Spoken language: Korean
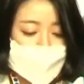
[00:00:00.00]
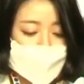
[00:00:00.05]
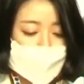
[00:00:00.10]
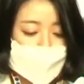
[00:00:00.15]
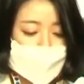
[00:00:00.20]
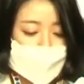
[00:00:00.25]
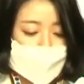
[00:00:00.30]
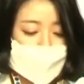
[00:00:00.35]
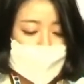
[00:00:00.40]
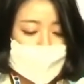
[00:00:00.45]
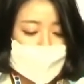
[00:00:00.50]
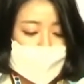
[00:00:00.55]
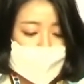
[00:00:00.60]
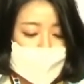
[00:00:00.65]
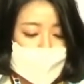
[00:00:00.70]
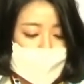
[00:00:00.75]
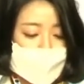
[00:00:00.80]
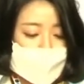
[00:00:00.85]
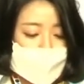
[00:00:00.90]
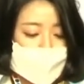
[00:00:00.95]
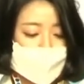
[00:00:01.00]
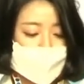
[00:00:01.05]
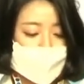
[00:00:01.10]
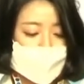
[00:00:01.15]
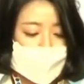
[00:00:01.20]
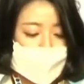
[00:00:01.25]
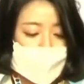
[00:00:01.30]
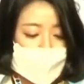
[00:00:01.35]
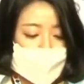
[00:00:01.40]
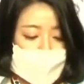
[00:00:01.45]
북한에 잔혹하게
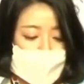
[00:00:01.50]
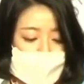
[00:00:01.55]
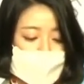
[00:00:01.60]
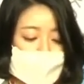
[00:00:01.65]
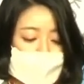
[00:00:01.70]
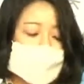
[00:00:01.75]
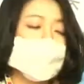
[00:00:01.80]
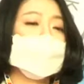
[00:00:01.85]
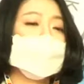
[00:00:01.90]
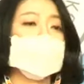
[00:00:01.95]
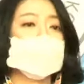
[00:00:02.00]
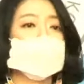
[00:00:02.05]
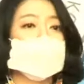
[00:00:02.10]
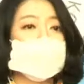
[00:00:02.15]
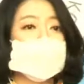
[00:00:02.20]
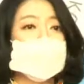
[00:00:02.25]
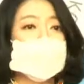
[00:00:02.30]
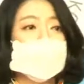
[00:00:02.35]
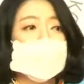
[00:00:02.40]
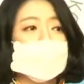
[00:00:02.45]
살해된 이번 사건에